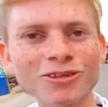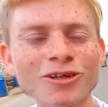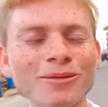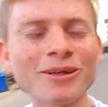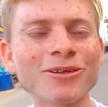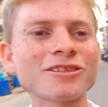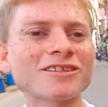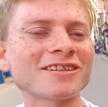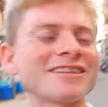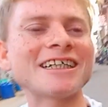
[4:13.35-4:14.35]
तो अभी कुछ
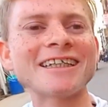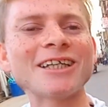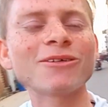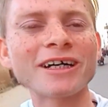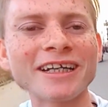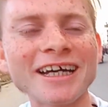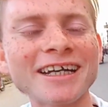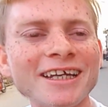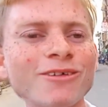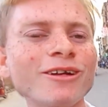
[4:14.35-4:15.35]
ज़्यादा दुकानें यहाँ
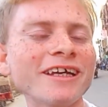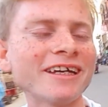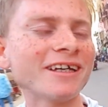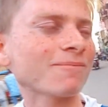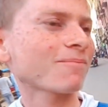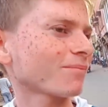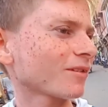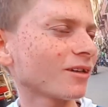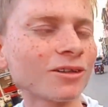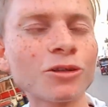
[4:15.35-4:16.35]
नहीं खुली है
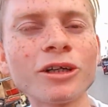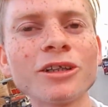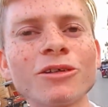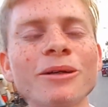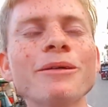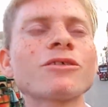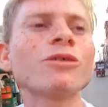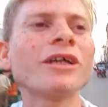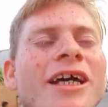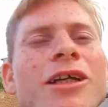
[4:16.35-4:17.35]
थोड़ी थोड़ी भी
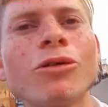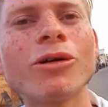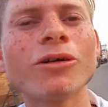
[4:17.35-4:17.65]
खुली है एक दो